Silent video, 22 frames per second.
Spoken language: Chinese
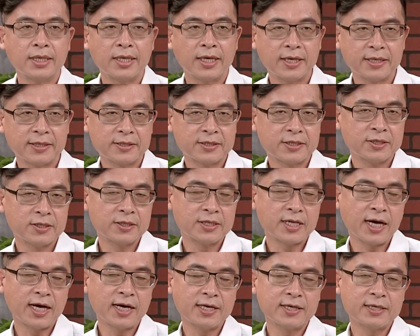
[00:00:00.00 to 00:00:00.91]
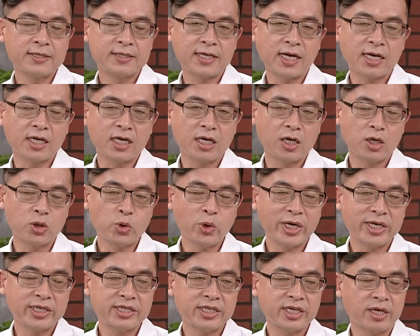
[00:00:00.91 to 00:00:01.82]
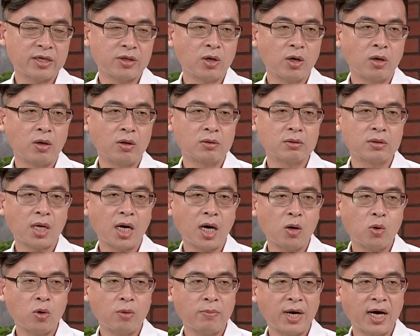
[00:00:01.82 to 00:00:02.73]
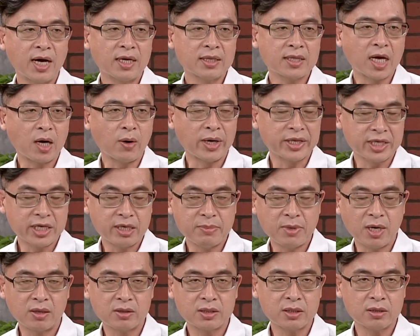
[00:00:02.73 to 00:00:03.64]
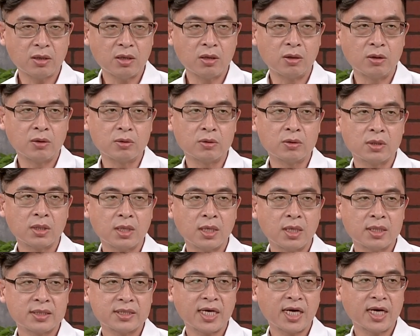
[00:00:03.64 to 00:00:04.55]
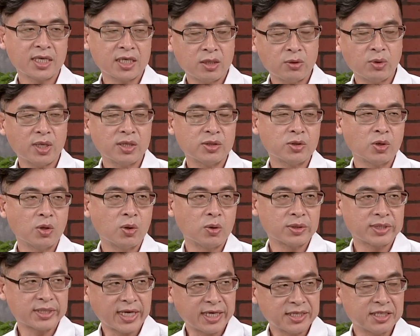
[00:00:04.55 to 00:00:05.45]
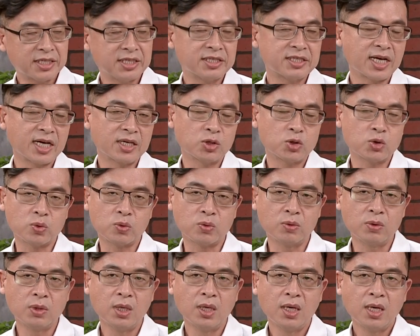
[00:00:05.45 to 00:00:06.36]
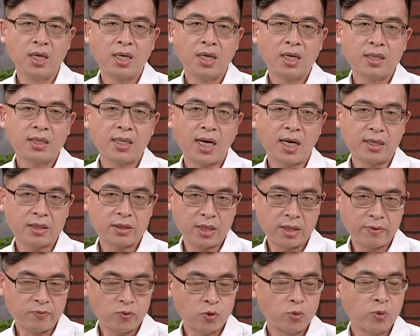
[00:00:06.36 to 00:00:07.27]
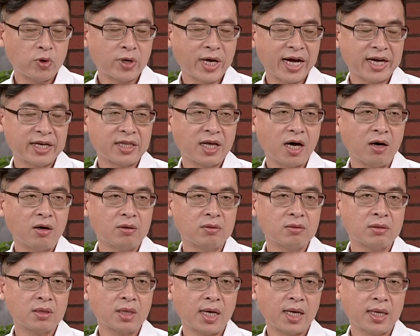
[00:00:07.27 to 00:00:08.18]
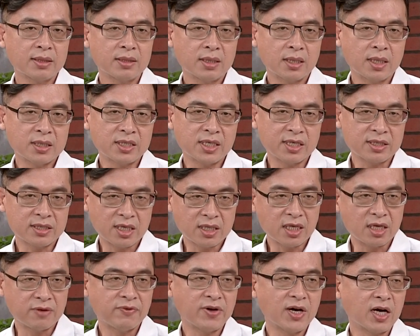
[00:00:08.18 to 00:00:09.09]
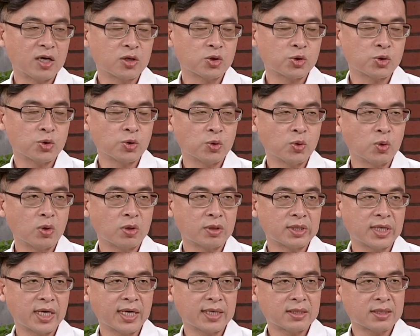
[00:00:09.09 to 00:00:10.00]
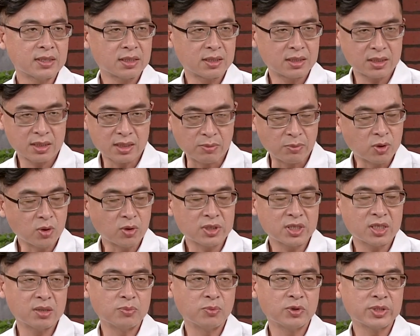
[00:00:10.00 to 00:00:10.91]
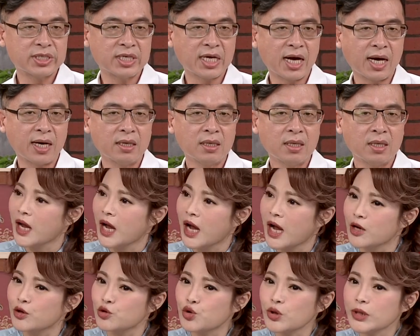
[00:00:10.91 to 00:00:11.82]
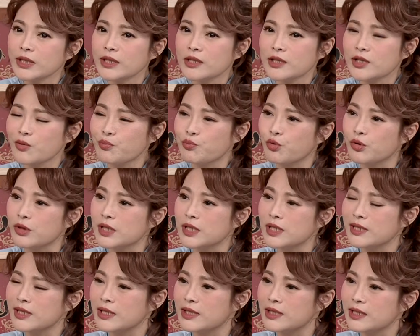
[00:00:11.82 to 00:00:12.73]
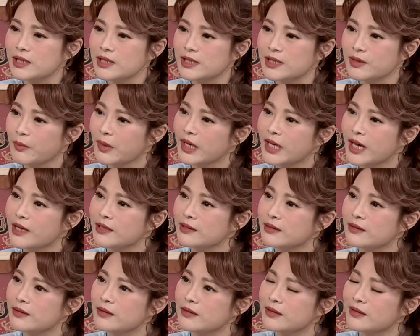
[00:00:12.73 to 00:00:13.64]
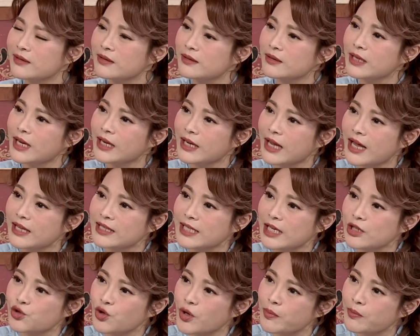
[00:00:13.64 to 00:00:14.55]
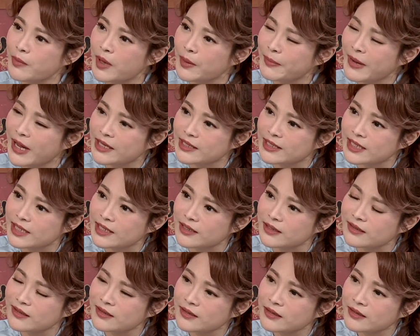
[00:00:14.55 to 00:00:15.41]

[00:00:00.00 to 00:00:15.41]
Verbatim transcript: 哎，是大概三个月前哦，然后我妈打完疫苗之后。在医院就三进三出，那也腹部开刀，而且身体非常虚弱，但什么都吃不下。对，所以那时候博士你是所以后来我们是这也没有办法，